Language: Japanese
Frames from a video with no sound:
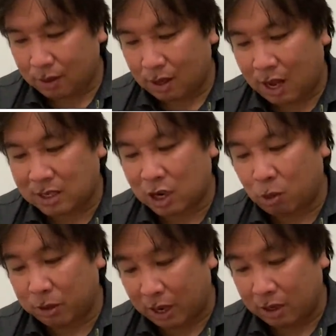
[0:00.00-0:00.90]
8回
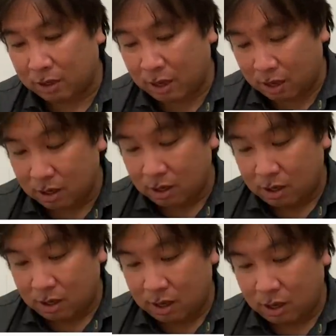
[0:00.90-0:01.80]
表、ね、
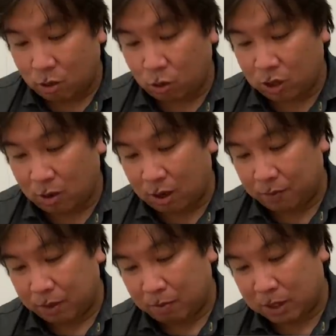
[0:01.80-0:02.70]
えー、ここでは
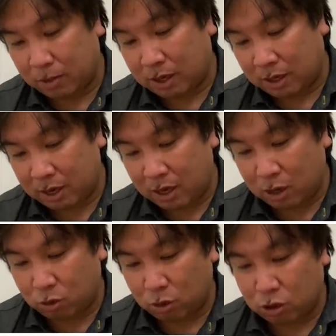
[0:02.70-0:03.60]
松原がね、
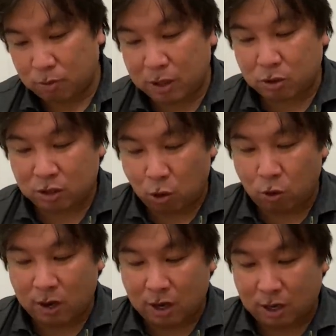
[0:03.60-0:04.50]
レフトでツーベース打って及
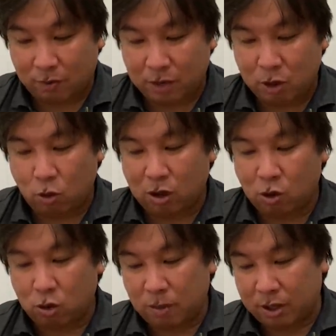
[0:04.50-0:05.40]
川から、で、広岡が
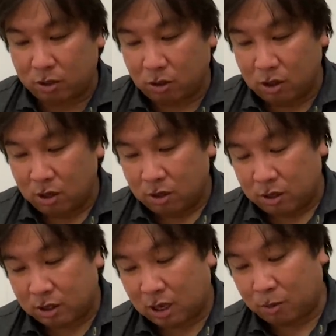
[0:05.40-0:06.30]
送りバント、
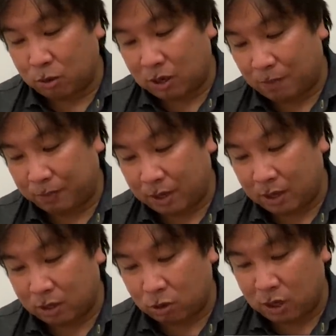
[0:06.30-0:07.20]
で、坂本が、
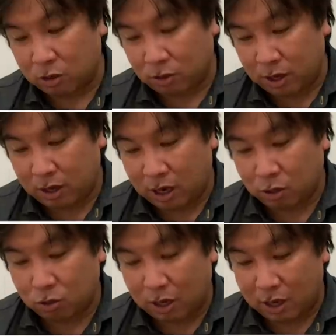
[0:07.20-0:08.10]
えー、ストレートをね、
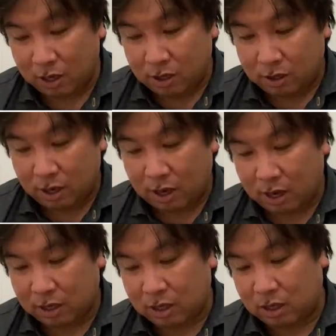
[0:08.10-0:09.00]
ライトフライ、で、帰っ
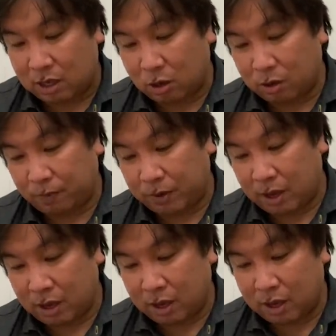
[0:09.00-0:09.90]
て
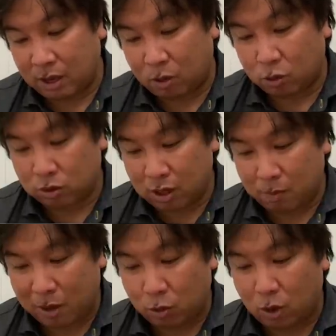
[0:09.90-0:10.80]
えー、ことね、
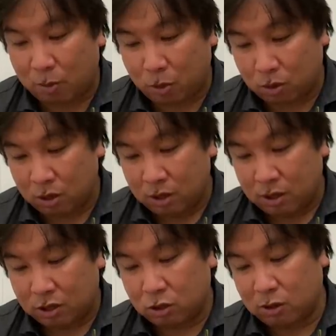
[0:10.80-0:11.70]
丸フォアボール。
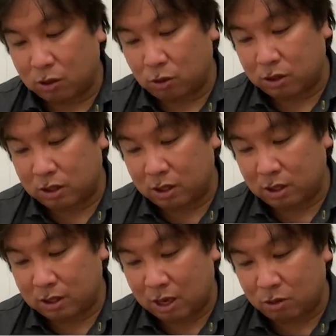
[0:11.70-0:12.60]
で、ツーアウト1、
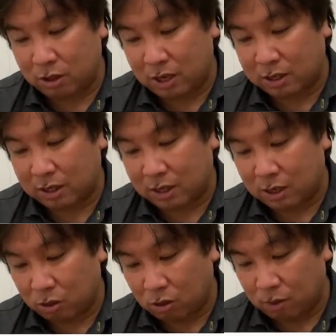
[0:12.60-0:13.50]
三塁になってから
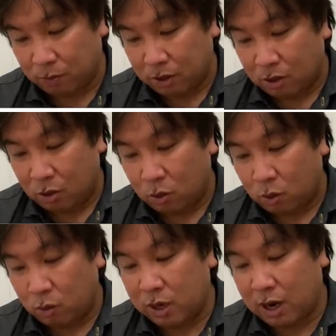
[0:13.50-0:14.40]
の、
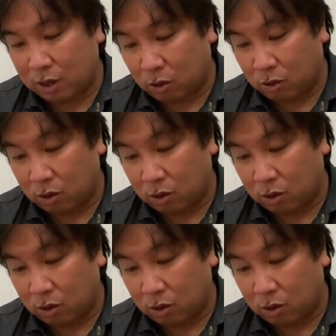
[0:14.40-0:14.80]
ウィーラーの、